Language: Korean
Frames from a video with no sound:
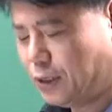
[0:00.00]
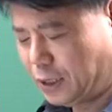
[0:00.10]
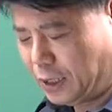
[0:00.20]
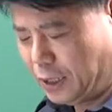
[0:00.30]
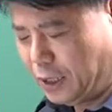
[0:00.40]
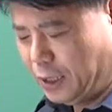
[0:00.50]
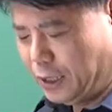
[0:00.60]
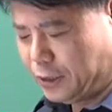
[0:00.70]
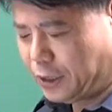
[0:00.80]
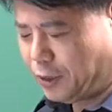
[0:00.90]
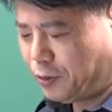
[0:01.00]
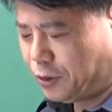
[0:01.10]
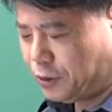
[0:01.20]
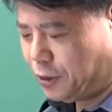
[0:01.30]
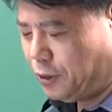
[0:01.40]
그러니까
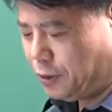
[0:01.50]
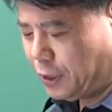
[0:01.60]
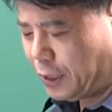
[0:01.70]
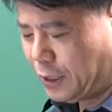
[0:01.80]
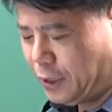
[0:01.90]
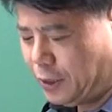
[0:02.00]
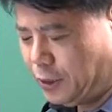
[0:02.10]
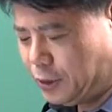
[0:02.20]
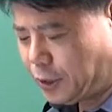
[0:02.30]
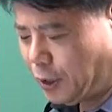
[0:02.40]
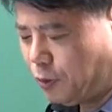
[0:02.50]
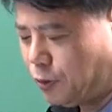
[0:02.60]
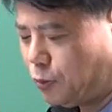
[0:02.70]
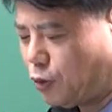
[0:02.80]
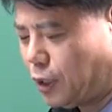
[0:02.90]
4번은 틀렸네.
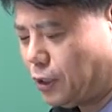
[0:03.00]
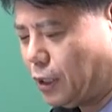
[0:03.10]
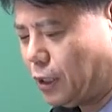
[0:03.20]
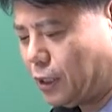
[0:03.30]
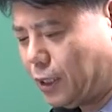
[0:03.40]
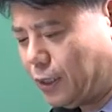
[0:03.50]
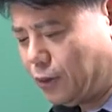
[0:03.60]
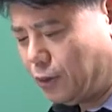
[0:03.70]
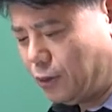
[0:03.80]
4번은 뭐가 생각이 나요?